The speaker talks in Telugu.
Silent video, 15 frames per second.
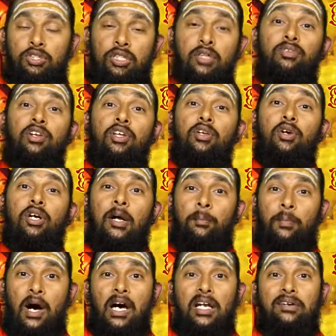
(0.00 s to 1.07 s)
శివుని యొక్క
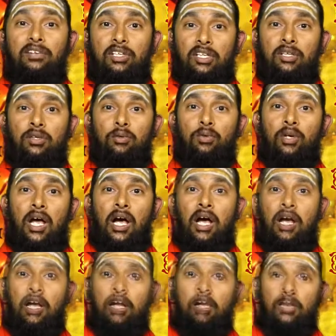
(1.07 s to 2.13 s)
పానవట్టం కూడా
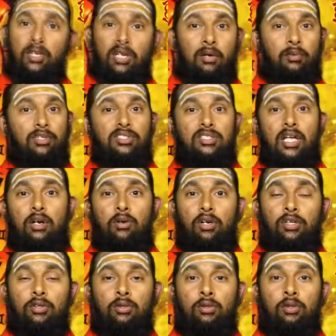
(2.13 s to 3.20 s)
మీరు గమనిస్తారో
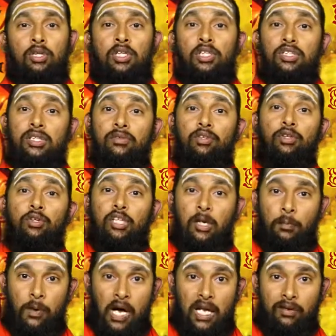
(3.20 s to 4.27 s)
లేదో శివుని
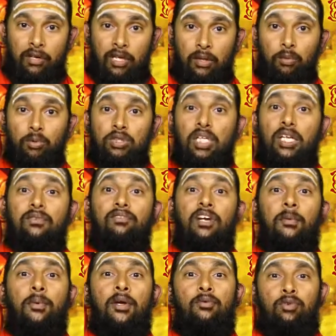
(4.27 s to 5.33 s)
యొక్క పానవట్టం ఉత్తరం
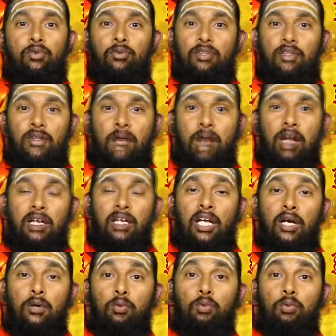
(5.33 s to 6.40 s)
వైపే ఉంటుంది
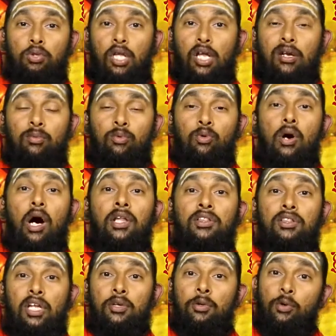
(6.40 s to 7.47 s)
అంటే ఉత్తరము
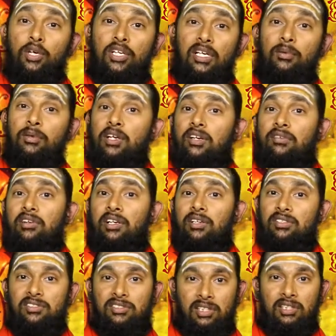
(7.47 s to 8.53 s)
అంత
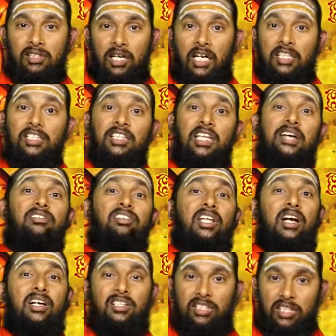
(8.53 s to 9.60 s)
యోగ్యమైనటువంటి స్థితి అది
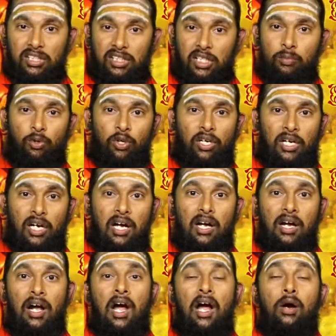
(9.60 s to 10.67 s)
దేవతాక్షేత్రము కనుక
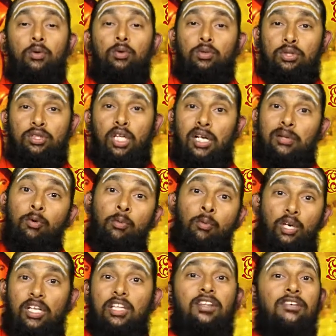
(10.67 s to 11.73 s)
ఉత్తరము
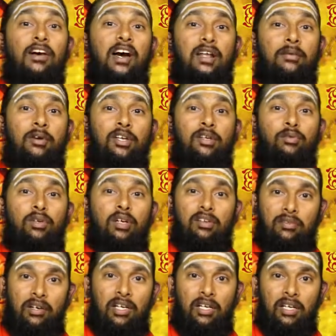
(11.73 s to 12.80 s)
ముఖద్వారమై
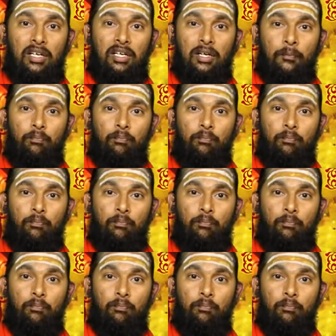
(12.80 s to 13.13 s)
ఉన్నటువంటి